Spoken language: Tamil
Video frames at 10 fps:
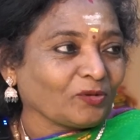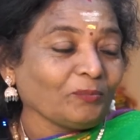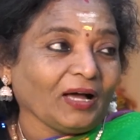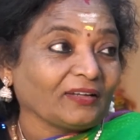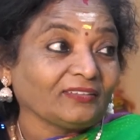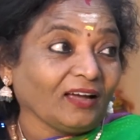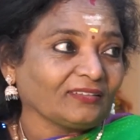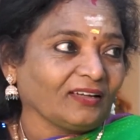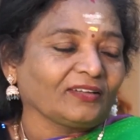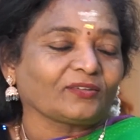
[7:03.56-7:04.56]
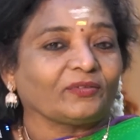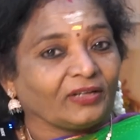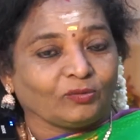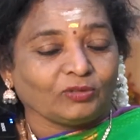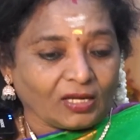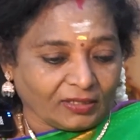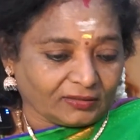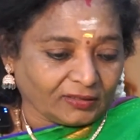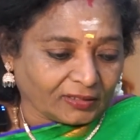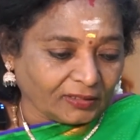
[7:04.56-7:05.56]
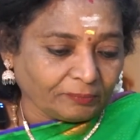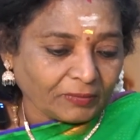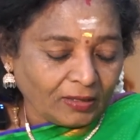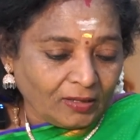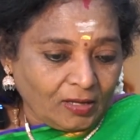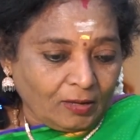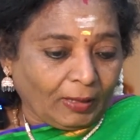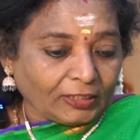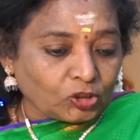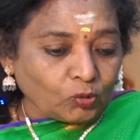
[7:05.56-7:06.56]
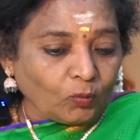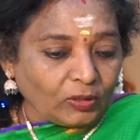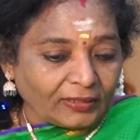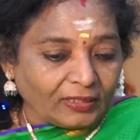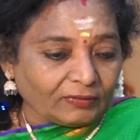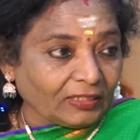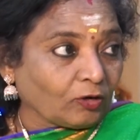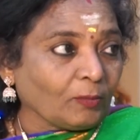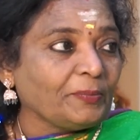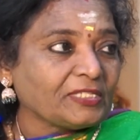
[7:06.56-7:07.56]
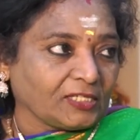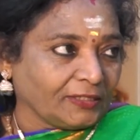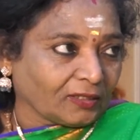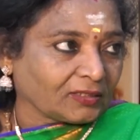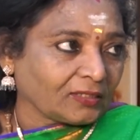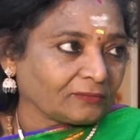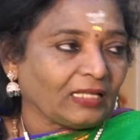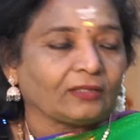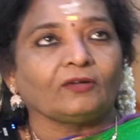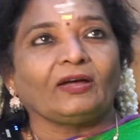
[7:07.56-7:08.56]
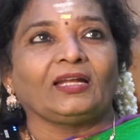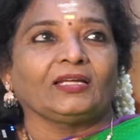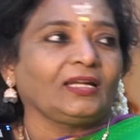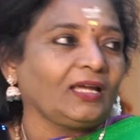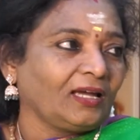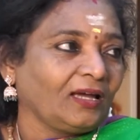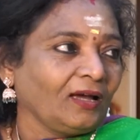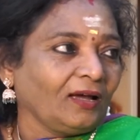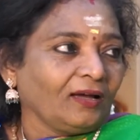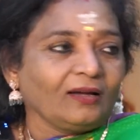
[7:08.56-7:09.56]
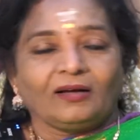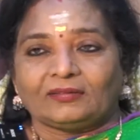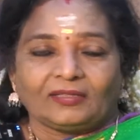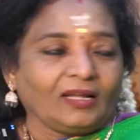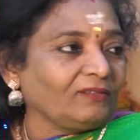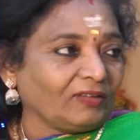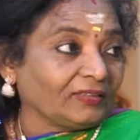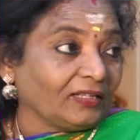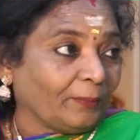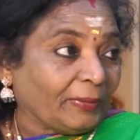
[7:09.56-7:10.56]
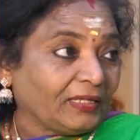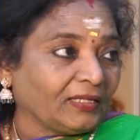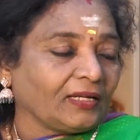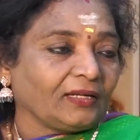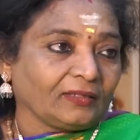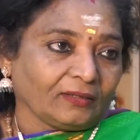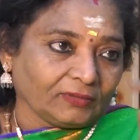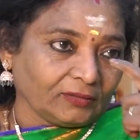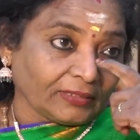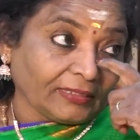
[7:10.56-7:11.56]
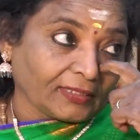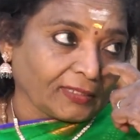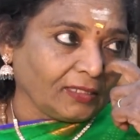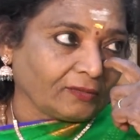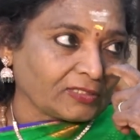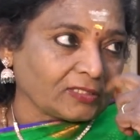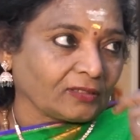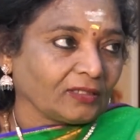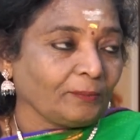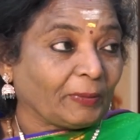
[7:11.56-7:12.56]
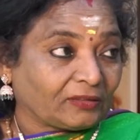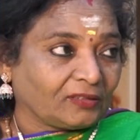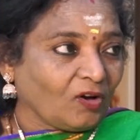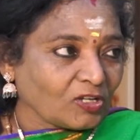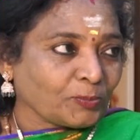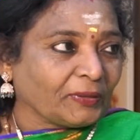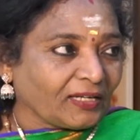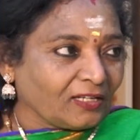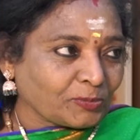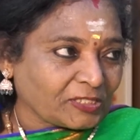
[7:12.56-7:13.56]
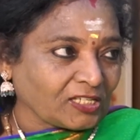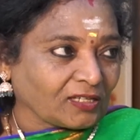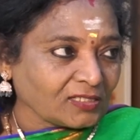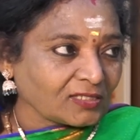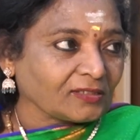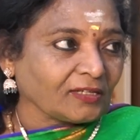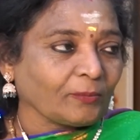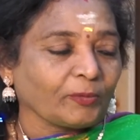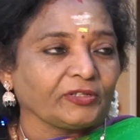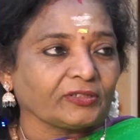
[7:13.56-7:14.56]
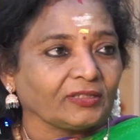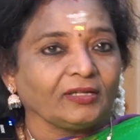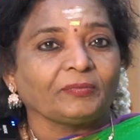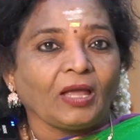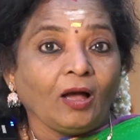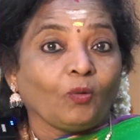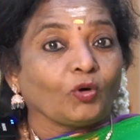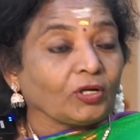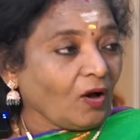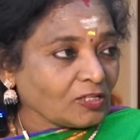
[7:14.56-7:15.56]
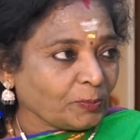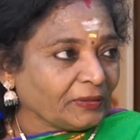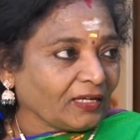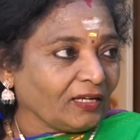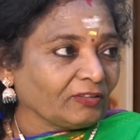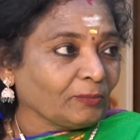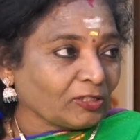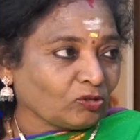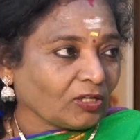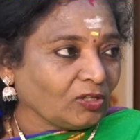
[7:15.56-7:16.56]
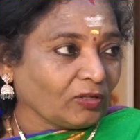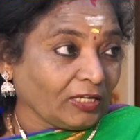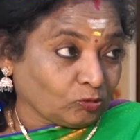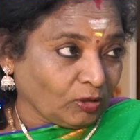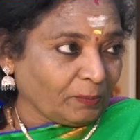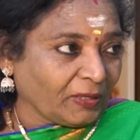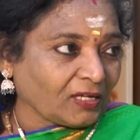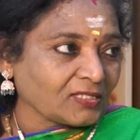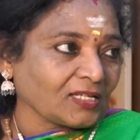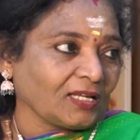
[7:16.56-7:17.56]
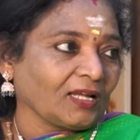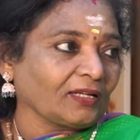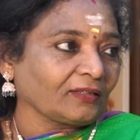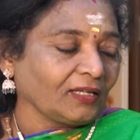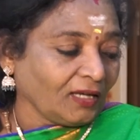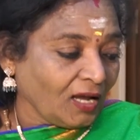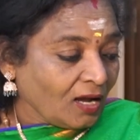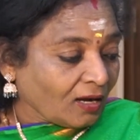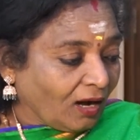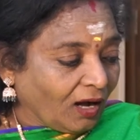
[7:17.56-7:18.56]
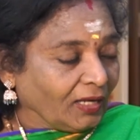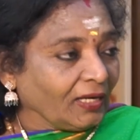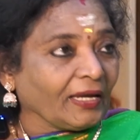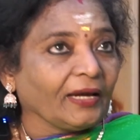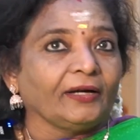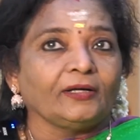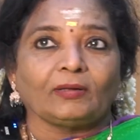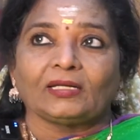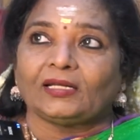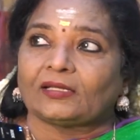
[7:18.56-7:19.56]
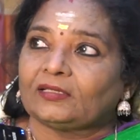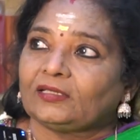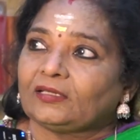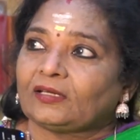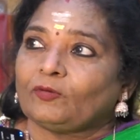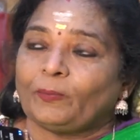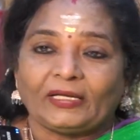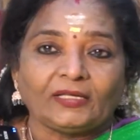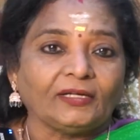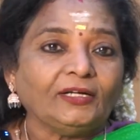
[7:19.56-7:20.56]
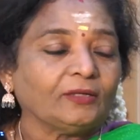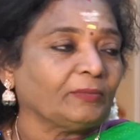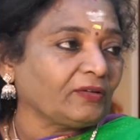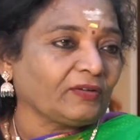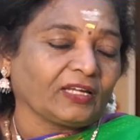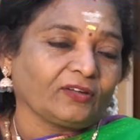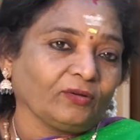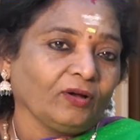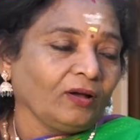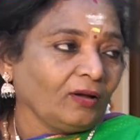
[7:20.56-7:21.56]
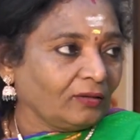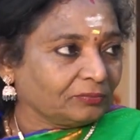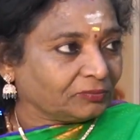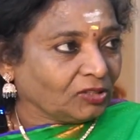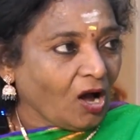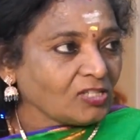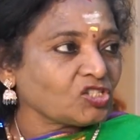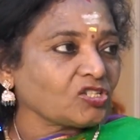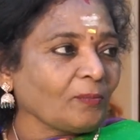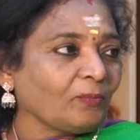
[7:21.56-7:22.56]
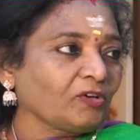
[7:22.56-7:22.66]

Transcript: இது ரொம்ப அரிதா தான் இருக்கும் ஏன்னா உதாரணத்திற்கு மருத்துவ உலகில் வந்து நான் ரொம்ப பிஸி டாக்டர் ஏதோ வேலை இல்லை அதனால் வந்தேன் அப்படின்னு இல்லை நான் வந்து ரெண்டு கிளினிக் வச்சுருந்தேன் பத்து ஹாஸ்பிட்டலில் ஸ்பெஷல் கன்சல்டண்ட்டாக போயிட்டு இருந்தேன் ஒரு ஹாஸ்பிட்டலில் வந்து மருத்துவக் கல்லூரியில் துணை பேராசிரியராக இருந்தேன் காலையில் ஏழு மணிலேருந்து இரவு பன்னிரெண்டு மணி வரைக்கும் நான் ஸ்டாப்